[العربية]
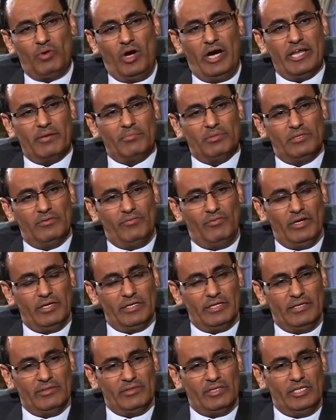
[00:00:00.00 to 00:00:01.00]
محاربه الفقر
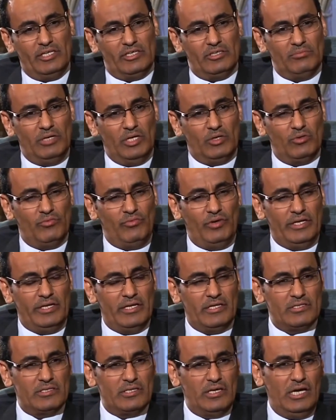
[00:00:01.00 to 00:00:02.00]
اللي هو محاربه
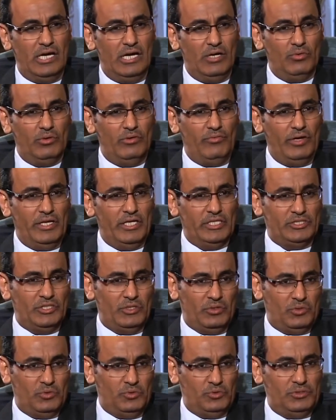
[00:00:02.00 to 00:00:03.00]
الفقر عن طريق المايكرو
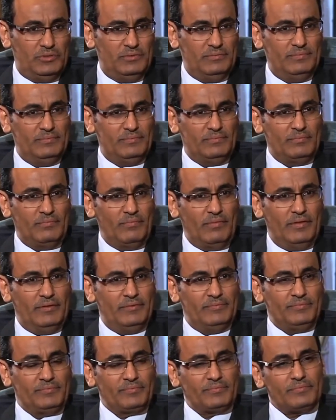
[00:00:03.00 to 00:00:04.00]
فاينانس او نعم.
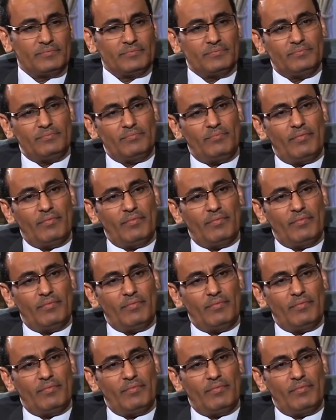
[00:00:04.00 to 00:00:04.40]
الفاينانشال انكلوجن